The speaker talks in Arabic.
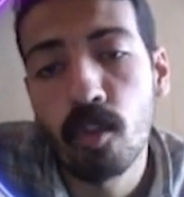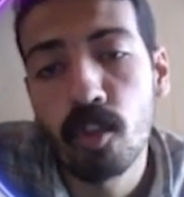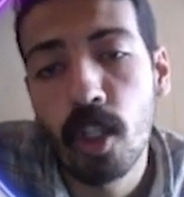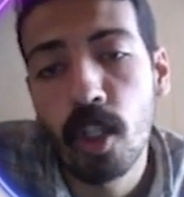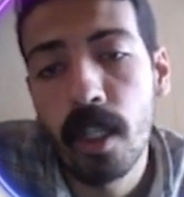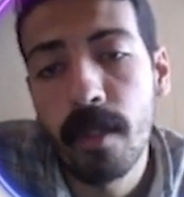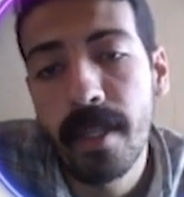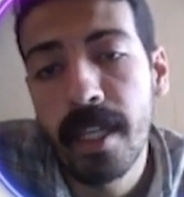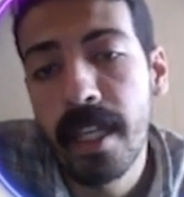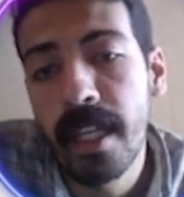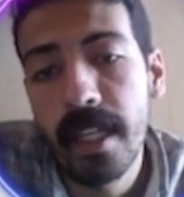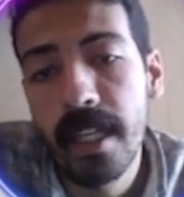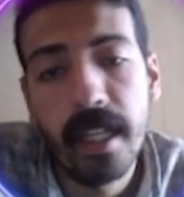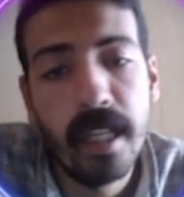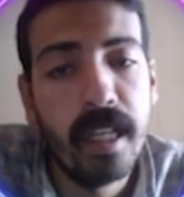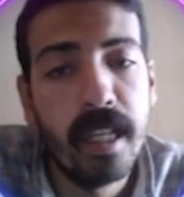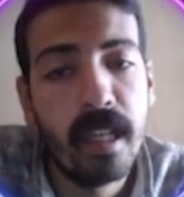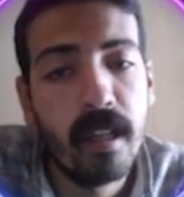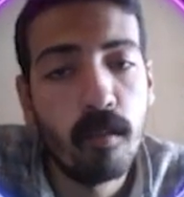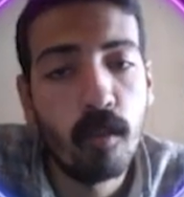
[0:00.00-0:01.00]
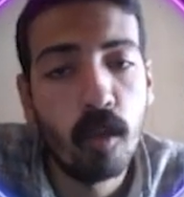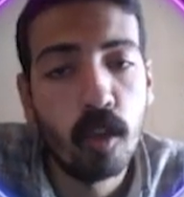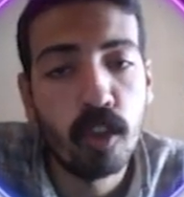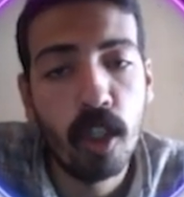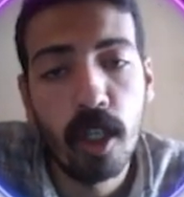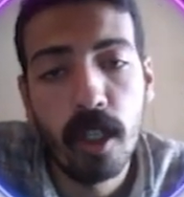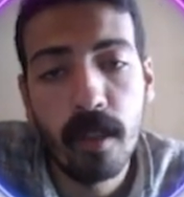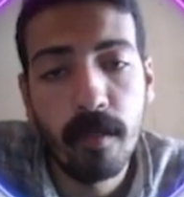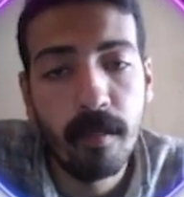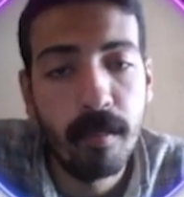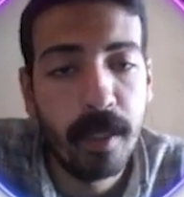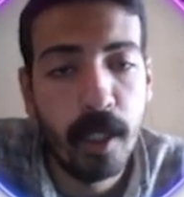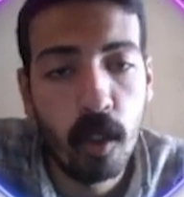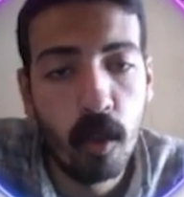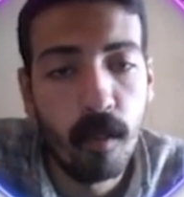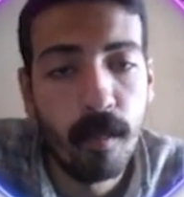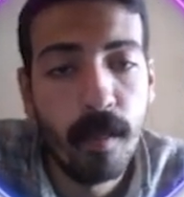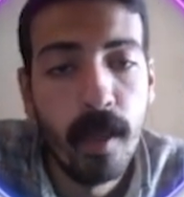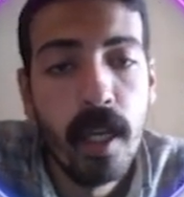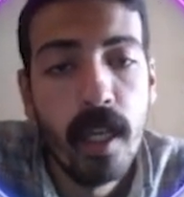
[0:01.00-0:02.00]
مطالب ايه اللي انا مطالب
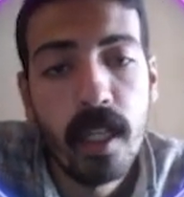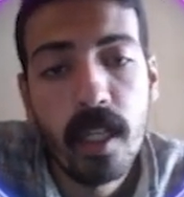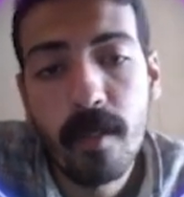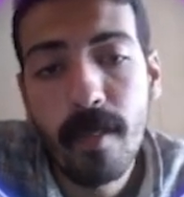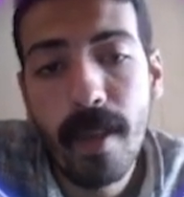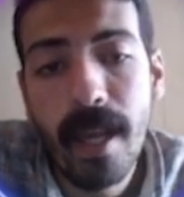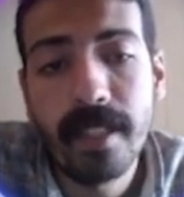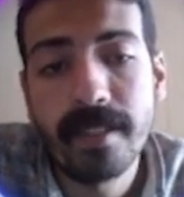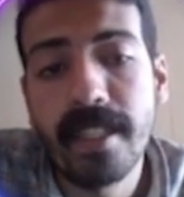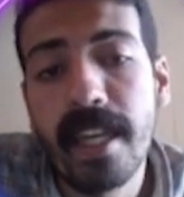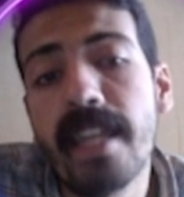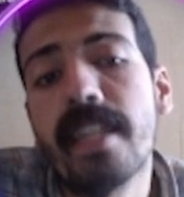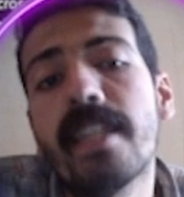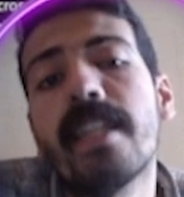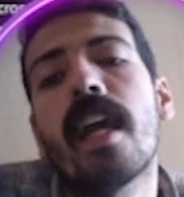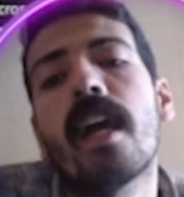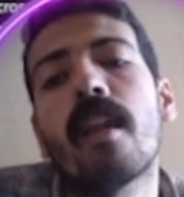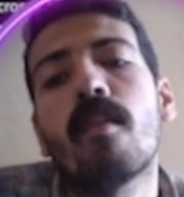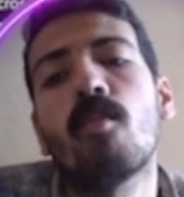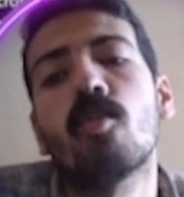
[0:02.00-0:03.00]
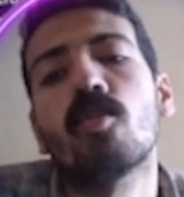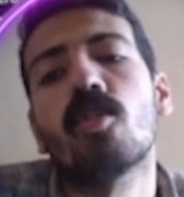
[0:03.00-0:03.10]
بيهم يبقى تاني انا